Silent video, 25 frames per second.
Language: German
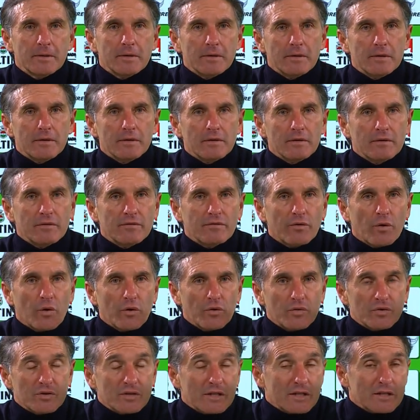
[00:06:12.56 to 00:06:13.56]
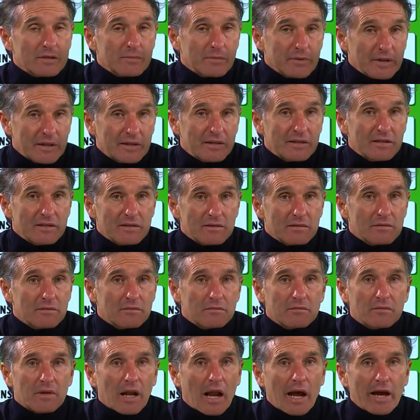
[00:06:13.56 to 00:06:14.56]
äh, freuen uns, dass wir in
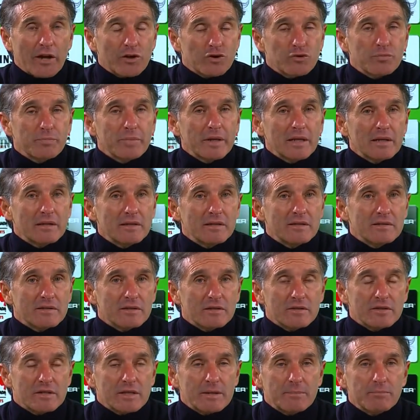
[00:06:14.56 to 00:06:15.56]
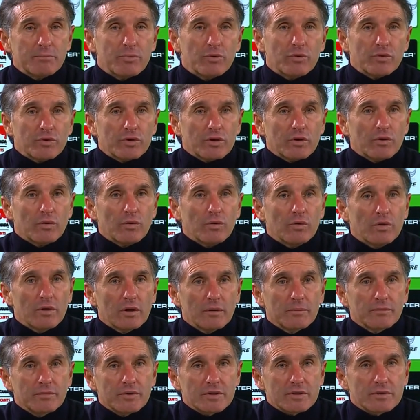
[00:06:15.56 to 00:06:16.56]
diesen drei Spielen diese sieben Punkte geholt haben.